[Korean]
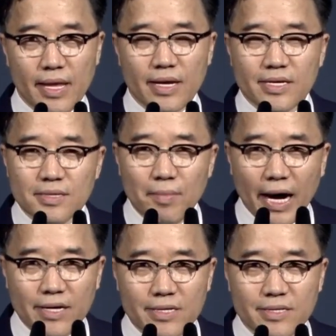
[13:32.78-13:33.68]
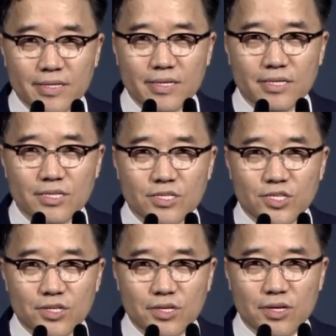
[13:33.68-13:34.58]
그 말을
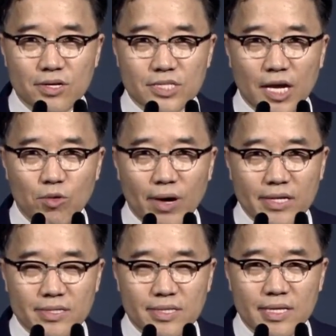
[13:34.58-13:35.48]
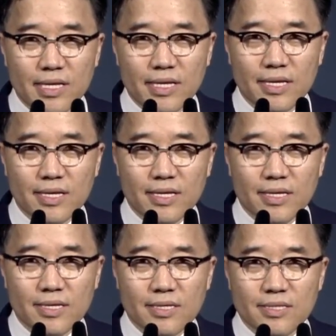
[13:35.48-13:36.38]
즐겨 사용하는
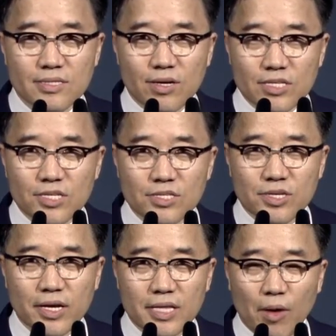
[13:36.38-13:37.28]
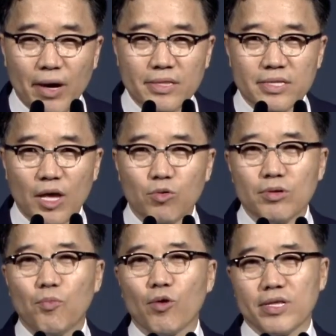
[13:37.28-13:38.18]
서신서에 나와 있는 내용을
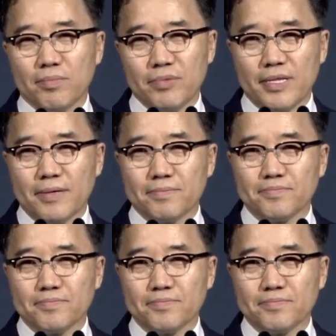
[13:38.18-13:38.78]
보게 됩니다.